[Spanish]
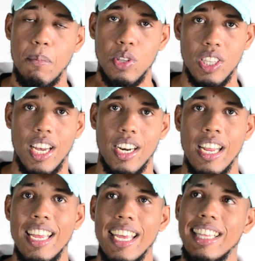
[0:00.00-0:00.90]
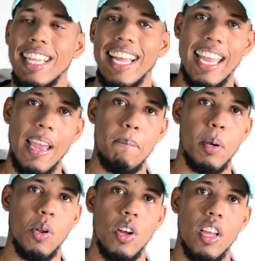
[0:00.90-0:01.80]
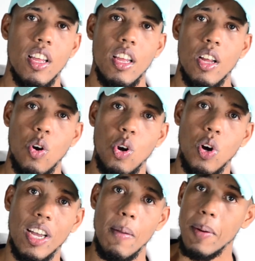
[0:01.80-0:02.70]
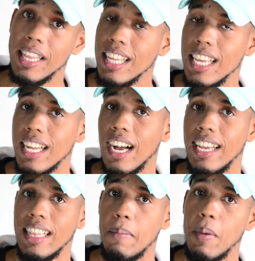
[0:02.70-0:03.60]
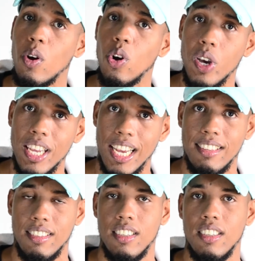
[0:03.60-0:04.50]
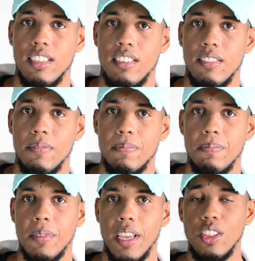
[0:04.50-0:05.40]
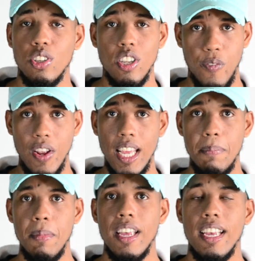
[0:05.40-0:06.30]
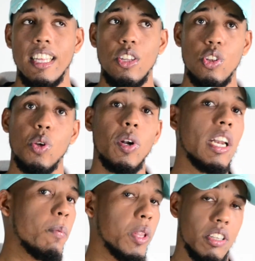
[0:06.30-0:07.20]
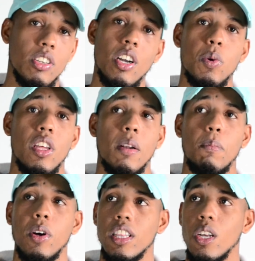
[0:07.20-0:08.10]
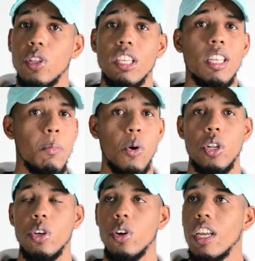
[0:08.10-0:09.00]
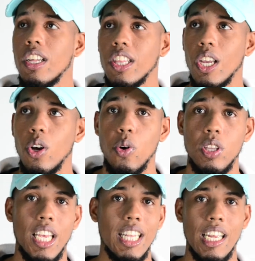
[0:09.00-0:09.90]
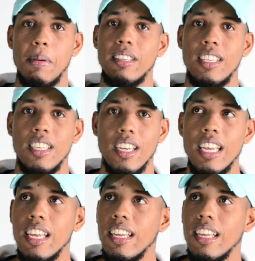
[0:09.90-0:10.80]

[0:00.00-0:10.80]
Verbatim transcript: mostrar, quiere el ejemplo con lo que predica y también con lo que hace. Entonces, Philip, yo tengo una reputación que cuidar porque tengo un testimonio, tengo seis gente que me siguen.